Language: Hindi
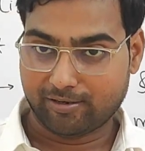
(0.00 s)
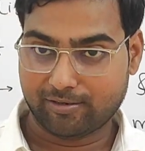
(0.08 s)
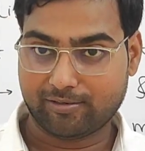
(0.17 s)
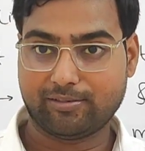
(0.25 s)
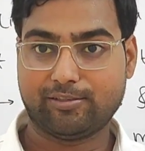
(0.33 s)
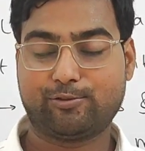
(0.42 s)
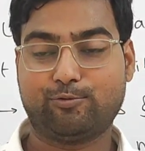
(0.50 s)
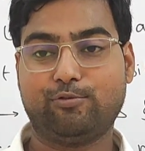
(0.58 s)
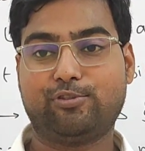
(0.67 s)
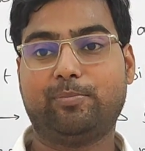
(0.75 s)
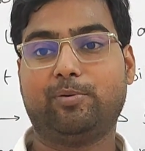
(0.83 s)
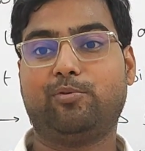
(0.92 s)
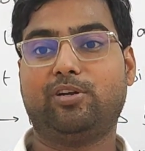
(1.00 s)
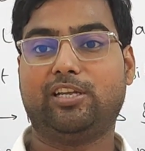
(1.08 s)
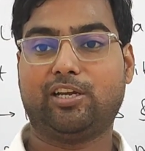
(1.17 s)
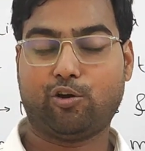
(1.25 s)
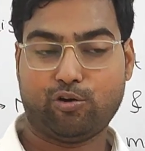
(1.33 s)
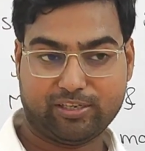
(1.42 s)
स्कूल्स uh, में
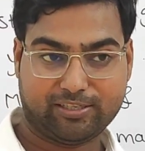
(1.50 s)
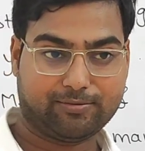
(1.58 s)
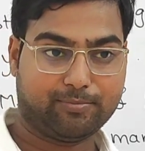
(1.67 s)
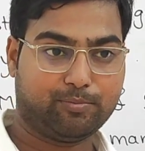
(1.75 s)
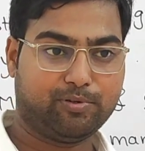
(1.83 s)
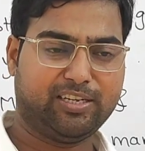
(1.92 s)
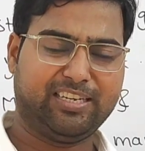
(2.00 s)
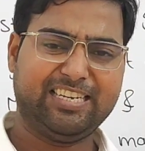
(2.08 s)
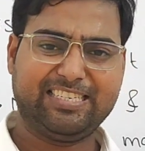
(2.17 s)
बोलिए कॉलेजेस में बोलिए